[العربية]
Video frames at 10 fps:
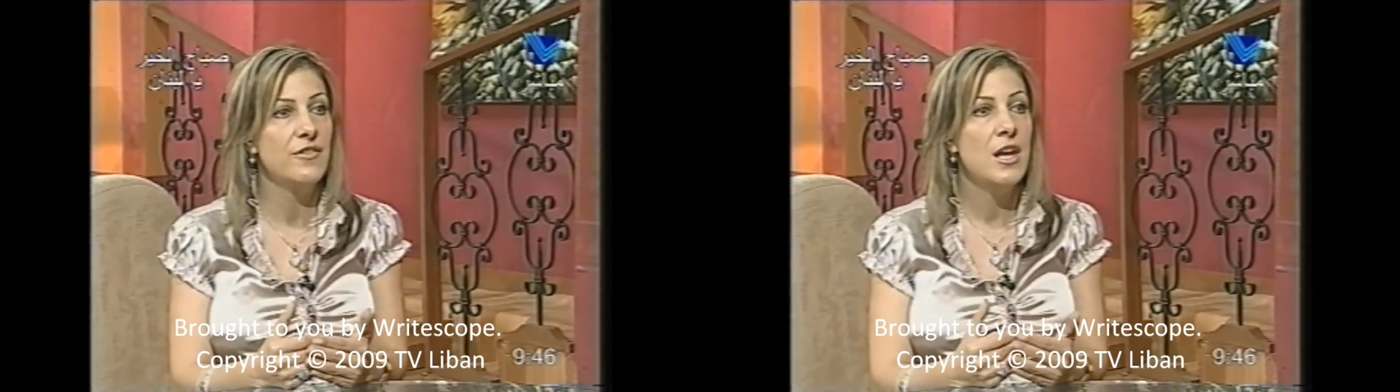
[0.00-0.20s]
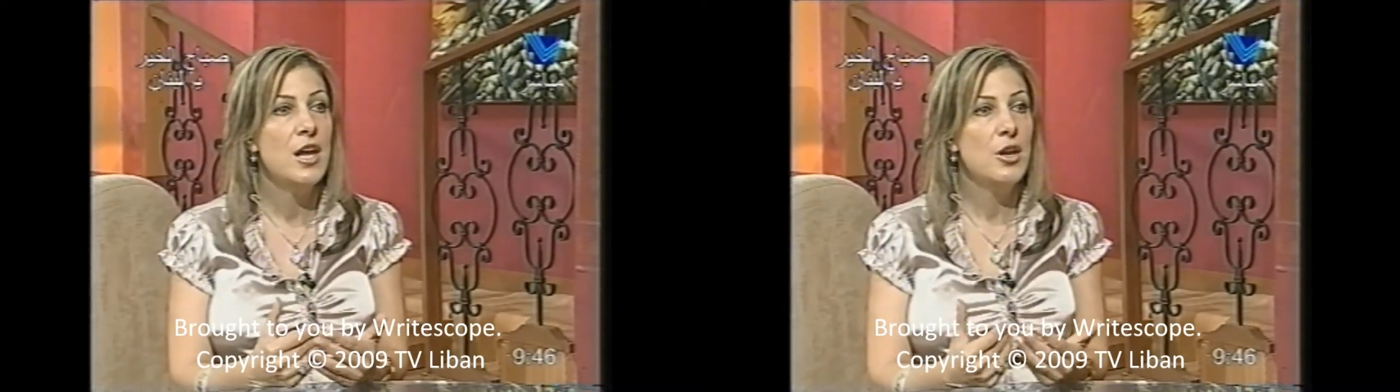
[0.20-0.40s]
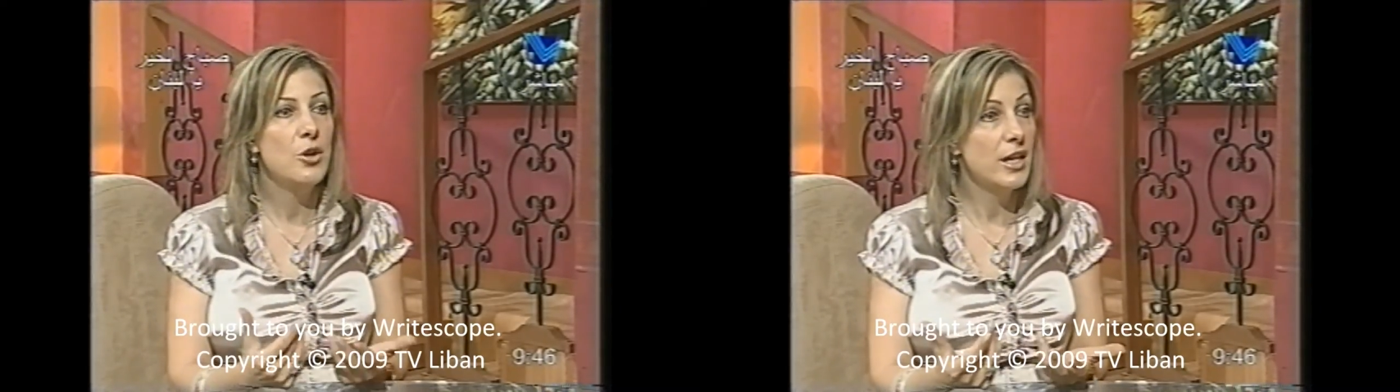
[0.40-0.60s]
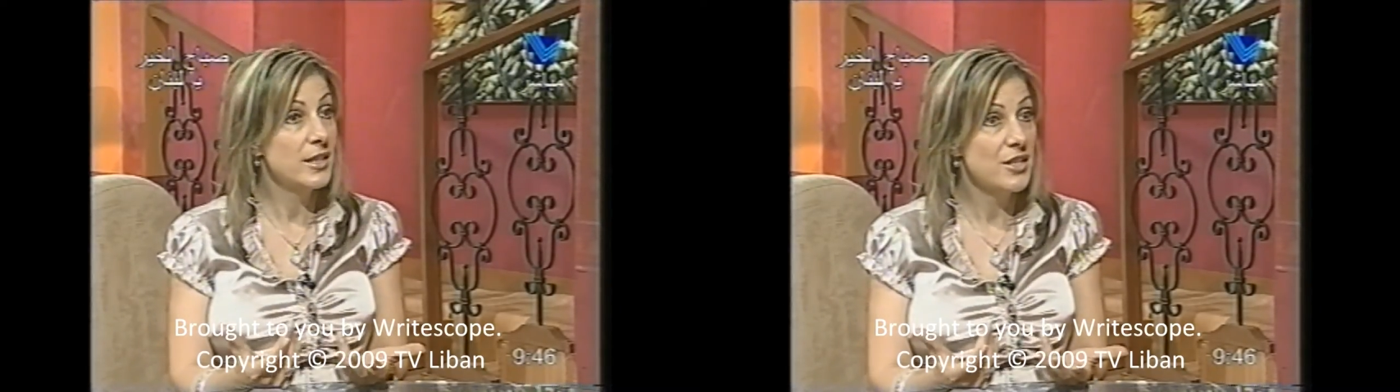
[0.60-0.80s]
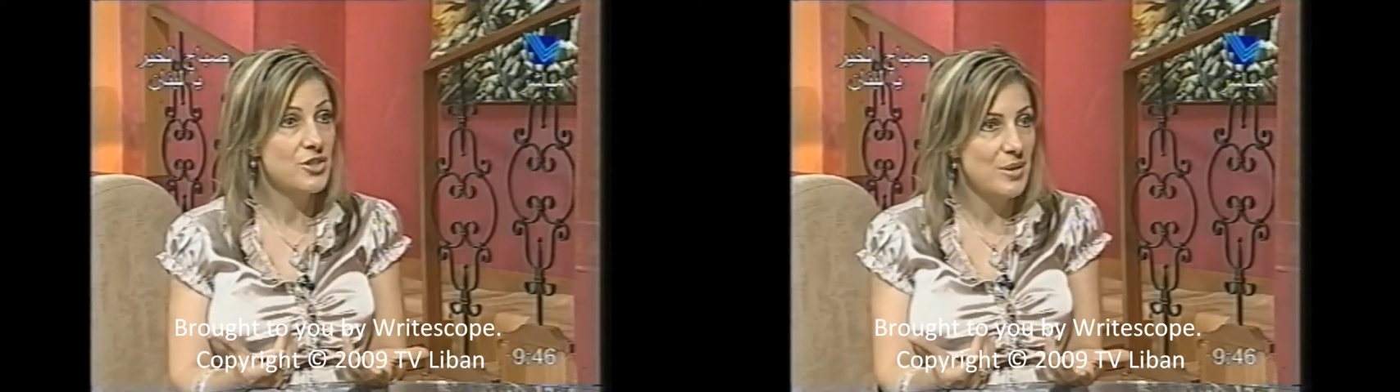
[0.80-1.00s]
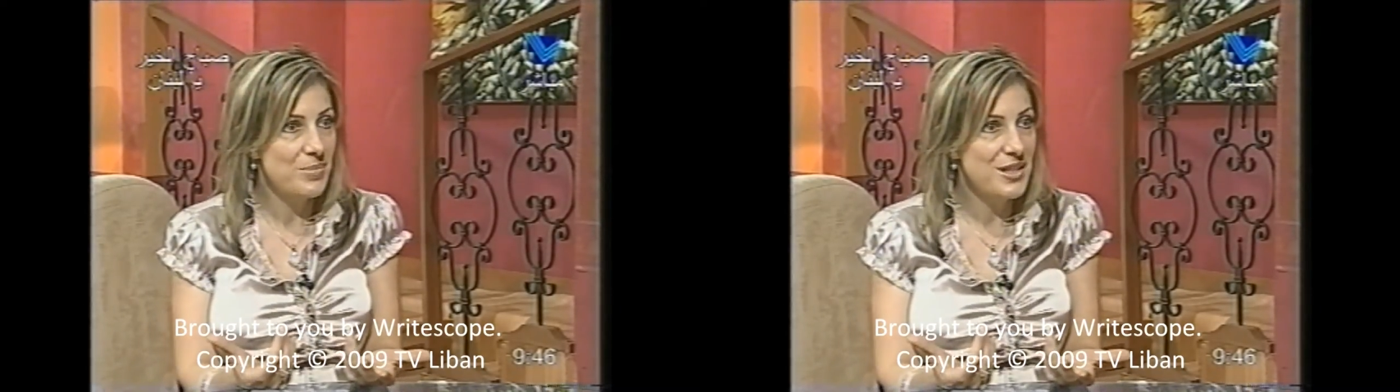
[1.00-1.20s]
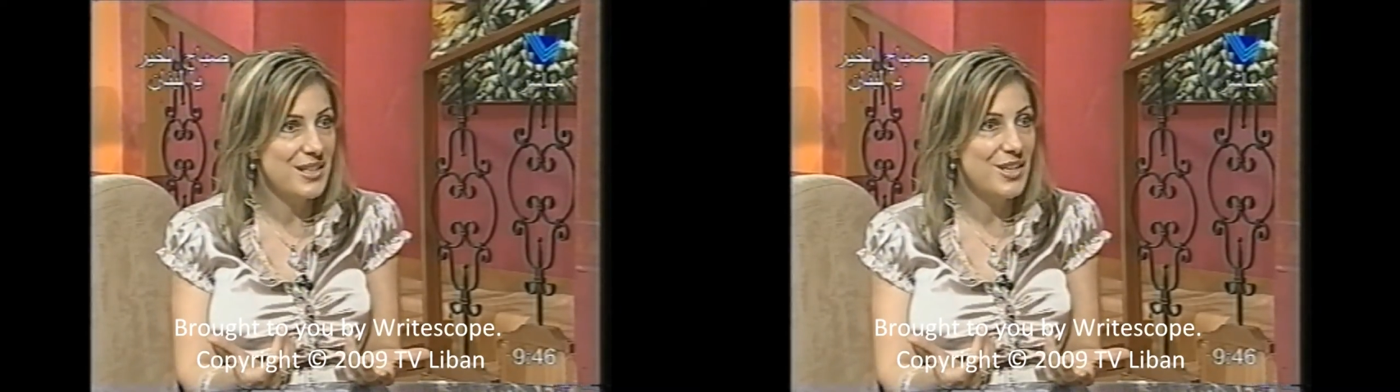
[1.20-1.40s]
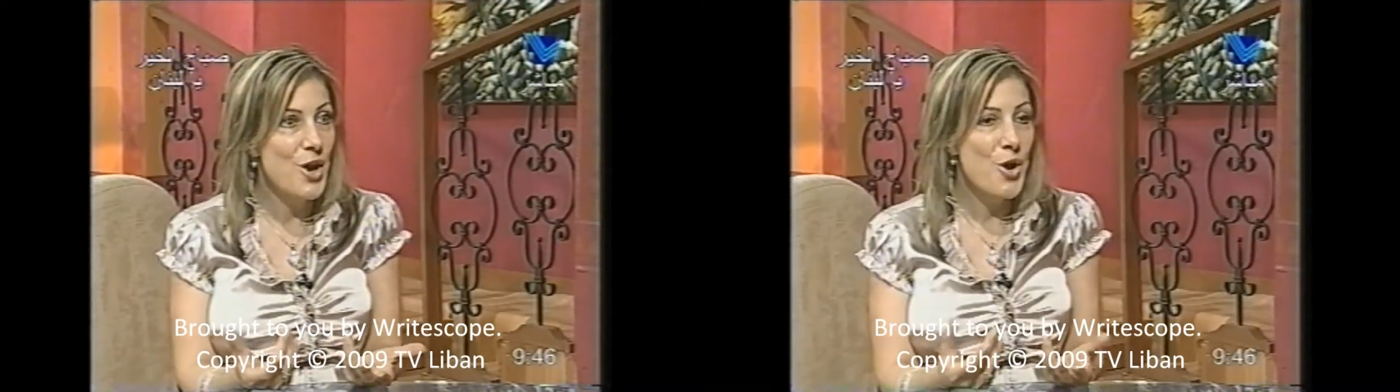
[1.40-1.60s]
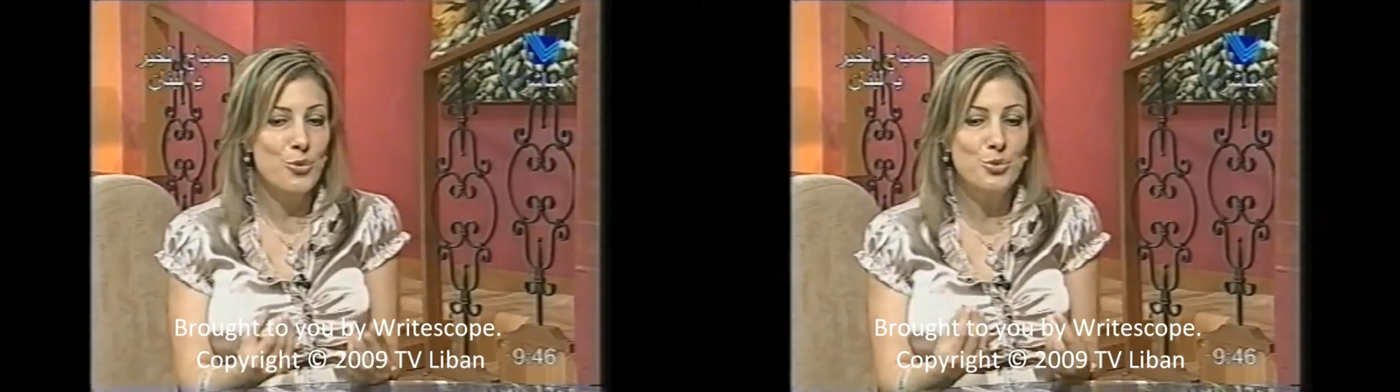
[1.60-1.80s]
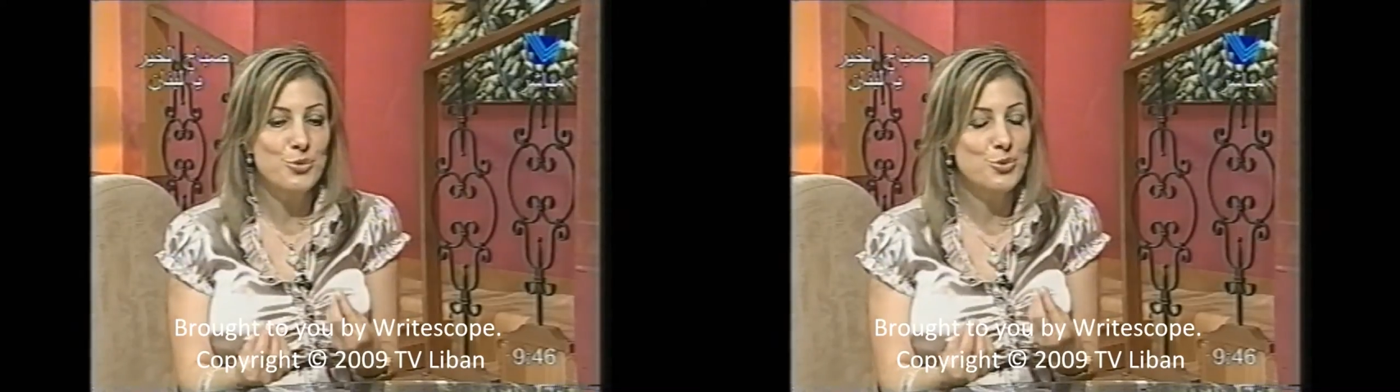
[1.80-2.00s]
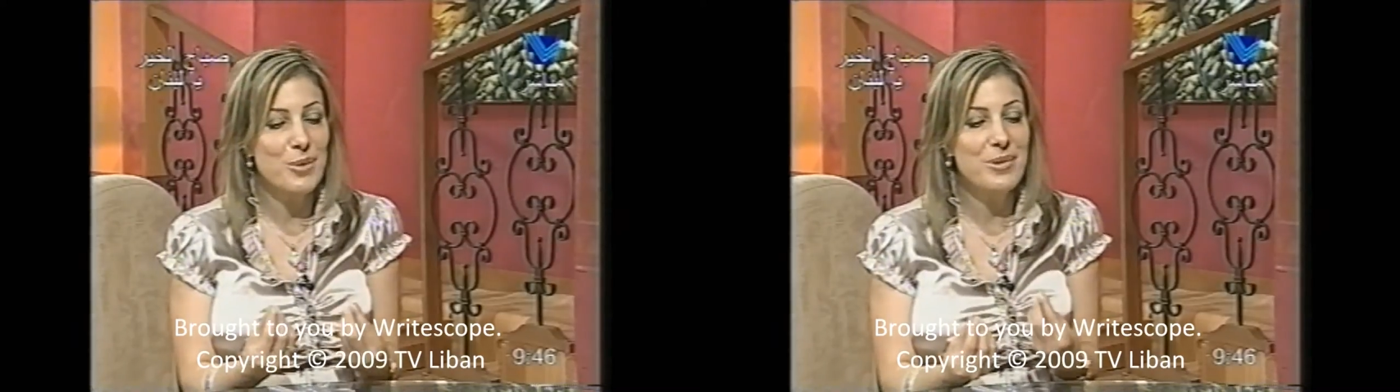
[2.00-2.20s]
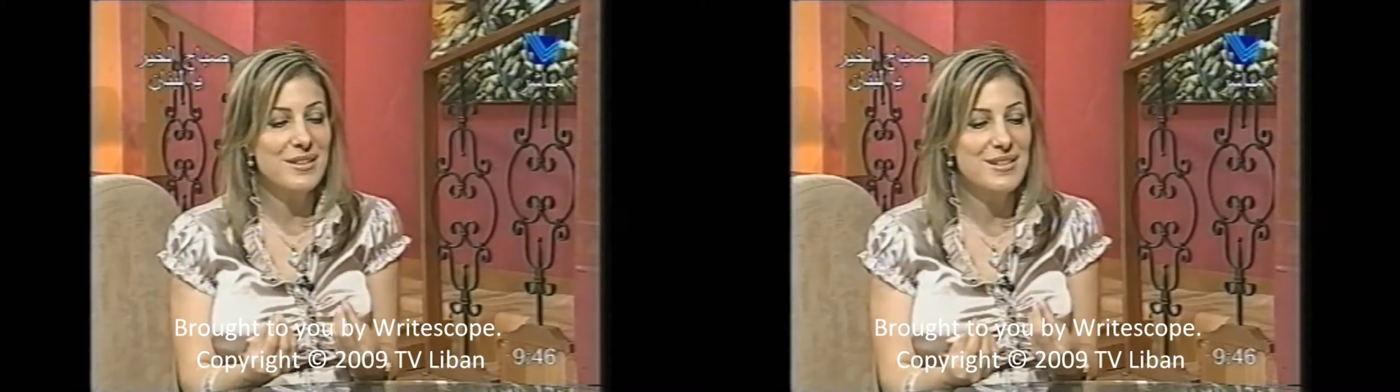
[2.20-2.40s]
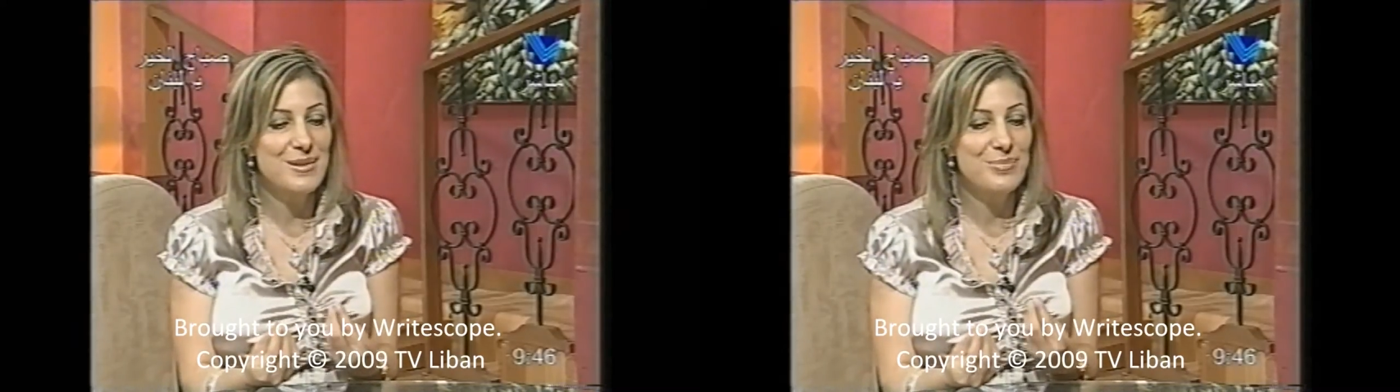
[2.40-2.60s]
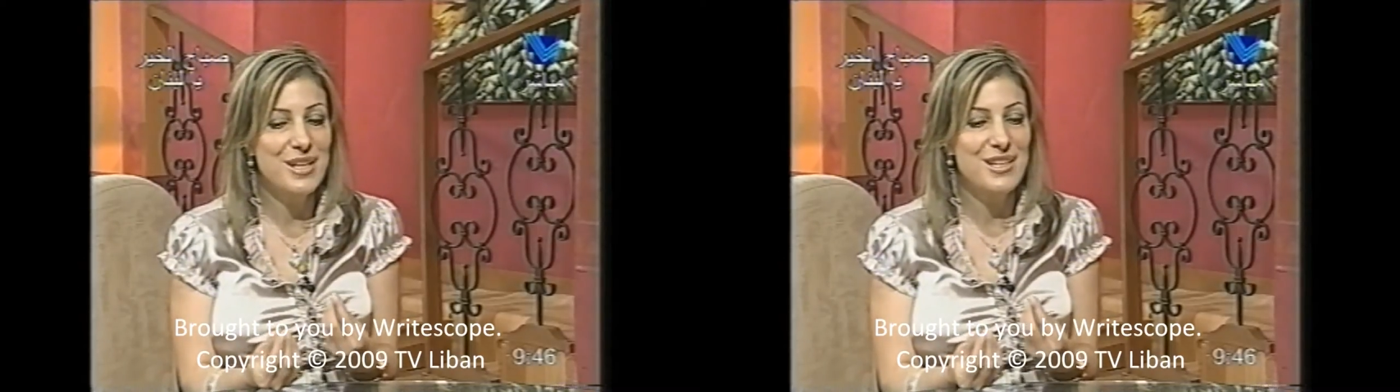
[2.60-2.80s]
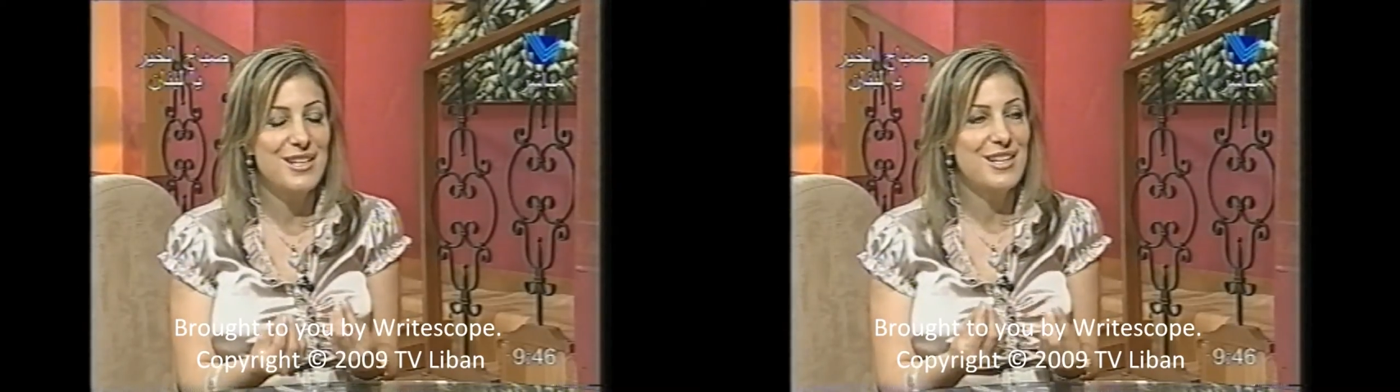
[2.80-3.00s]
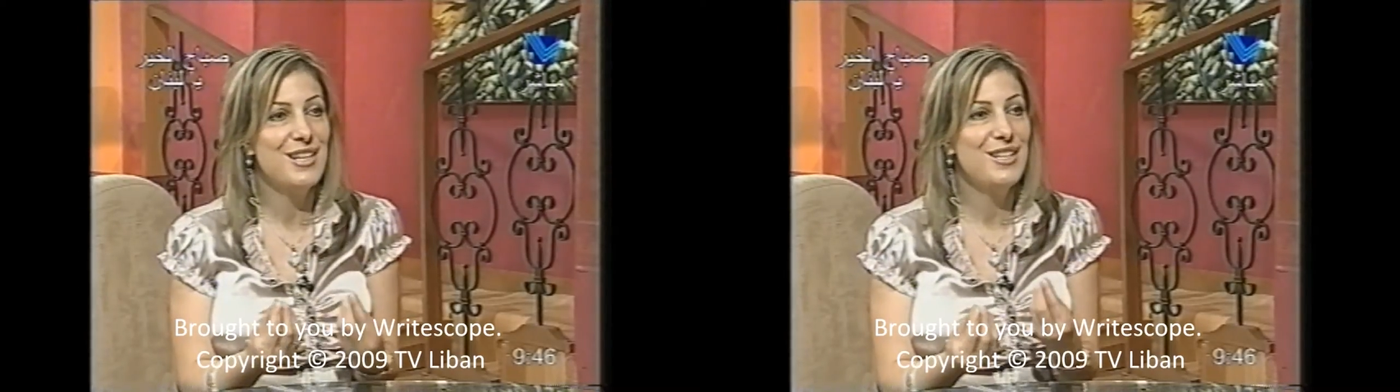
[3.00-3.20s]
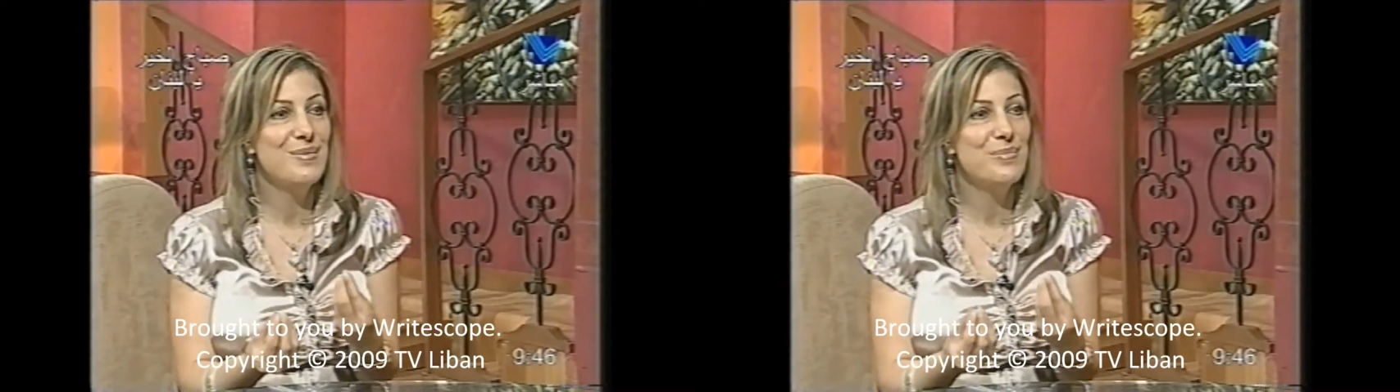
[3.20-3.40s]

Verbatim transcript: لغات اجنبيه وطبيعه اللبناني اللي هي